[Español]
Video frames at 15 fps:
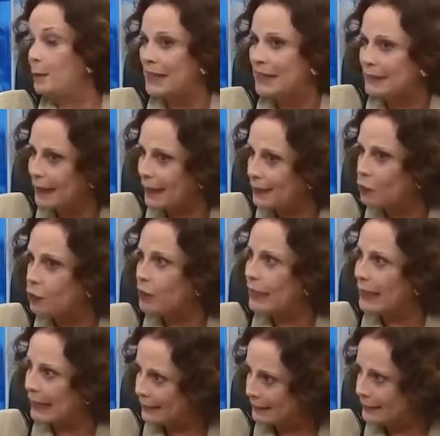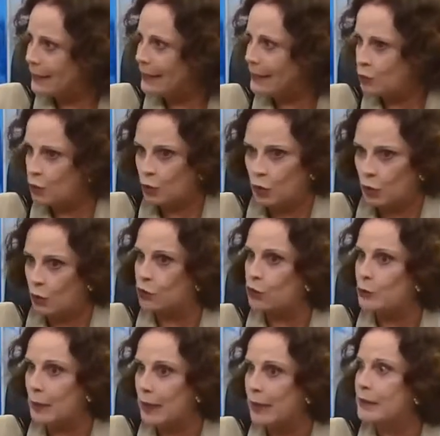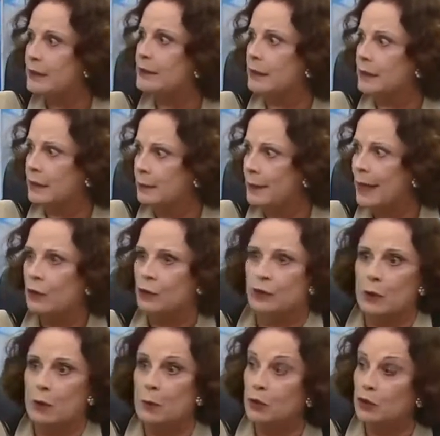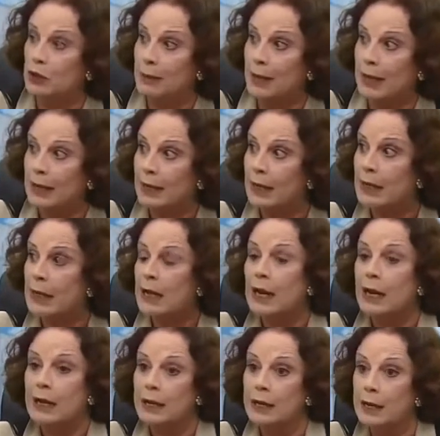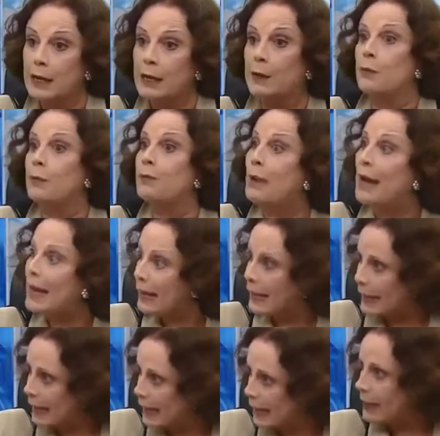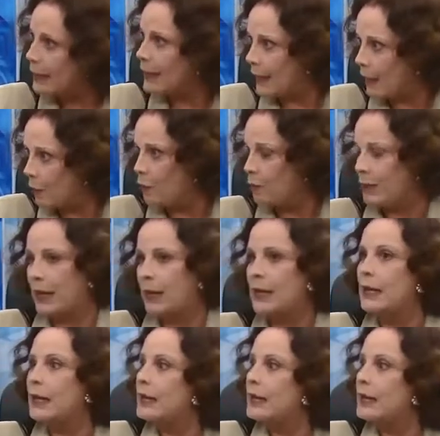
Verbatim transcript: pensando que este hecho los iba a incentivar, los iba a motivar eh, para leer la obra.